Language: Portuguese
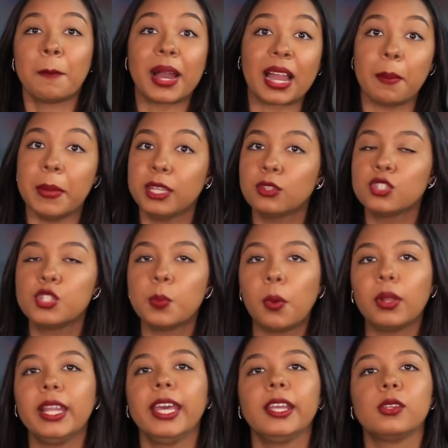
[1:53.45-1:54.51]
pagamento de
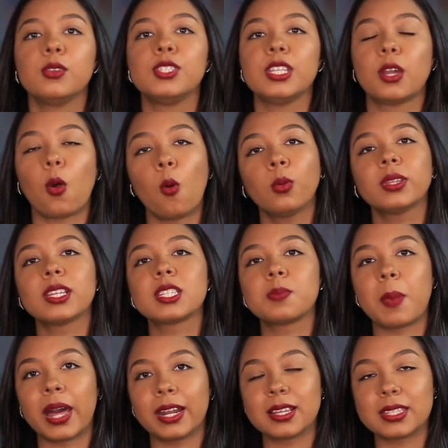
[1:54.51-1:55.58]
boletos e contas
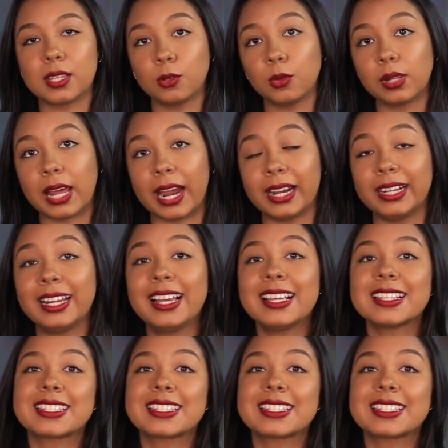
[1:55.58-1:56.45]
para celular,